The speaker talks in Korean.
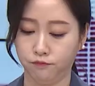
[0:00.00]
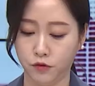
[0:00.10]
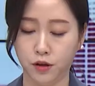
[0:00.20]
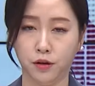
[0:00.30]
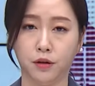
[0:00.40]

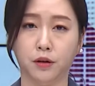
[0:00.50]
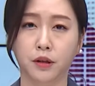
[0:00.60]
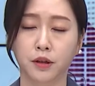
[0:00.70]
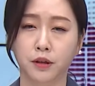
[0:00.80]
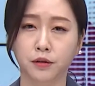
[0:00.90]
네.
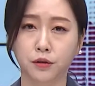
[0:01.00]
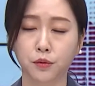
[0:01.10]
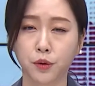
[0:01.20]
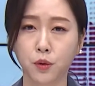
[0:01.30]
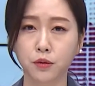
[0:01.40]

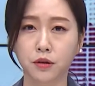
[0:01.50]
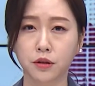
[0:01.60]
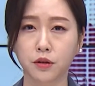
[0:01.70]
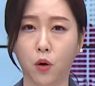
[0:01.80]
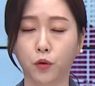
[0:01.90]
그러면
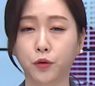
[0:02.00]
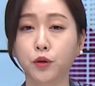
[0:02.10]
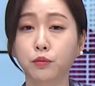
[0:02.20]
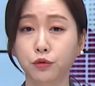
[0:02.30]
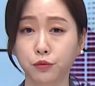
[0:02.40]
혹시
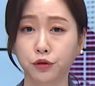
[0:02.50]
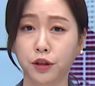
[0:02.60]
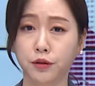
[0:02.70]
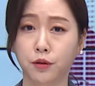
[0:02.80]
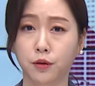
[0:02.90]
어떤
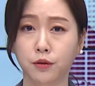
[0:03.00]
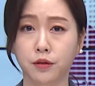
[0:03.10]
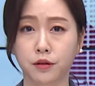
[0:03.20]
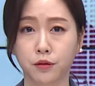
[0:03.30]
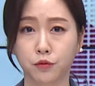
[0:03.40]
부분에서
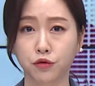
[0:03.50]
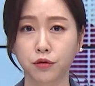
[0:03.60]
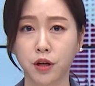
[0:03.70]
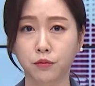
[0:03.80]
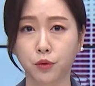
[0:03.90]
지금
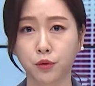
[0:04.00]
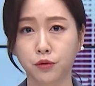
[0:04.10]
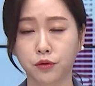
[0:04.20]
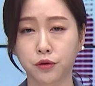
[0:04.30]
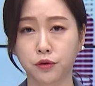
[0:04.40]

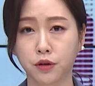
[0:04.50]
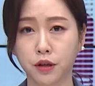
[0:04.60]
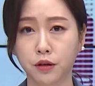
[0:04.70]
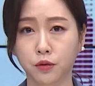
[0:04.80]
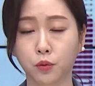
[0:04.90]

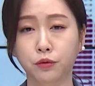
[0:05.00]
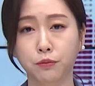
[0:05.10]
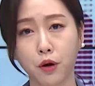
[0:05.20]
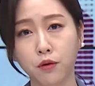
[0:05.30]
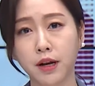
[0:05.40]
충남교육청이 높은
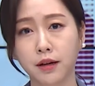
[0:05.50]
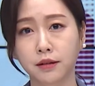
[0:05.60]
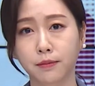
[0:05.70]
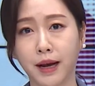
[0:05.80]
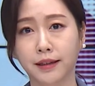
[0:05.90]

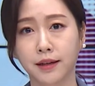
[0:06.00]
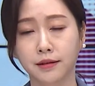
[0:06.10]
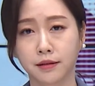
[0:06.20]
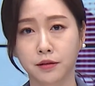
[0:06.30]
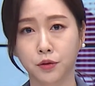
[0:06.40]
평가를
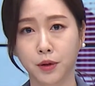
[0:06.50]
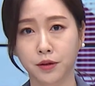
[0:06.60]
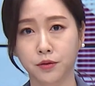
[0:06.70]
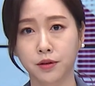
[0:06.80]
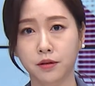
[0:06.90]
받았는지 좀 알
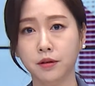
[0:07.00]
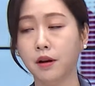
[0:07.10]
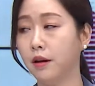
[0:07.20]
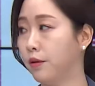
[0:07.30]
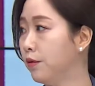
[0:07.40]
수
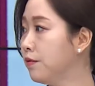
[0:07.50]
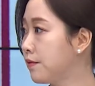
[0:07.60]
있을까요?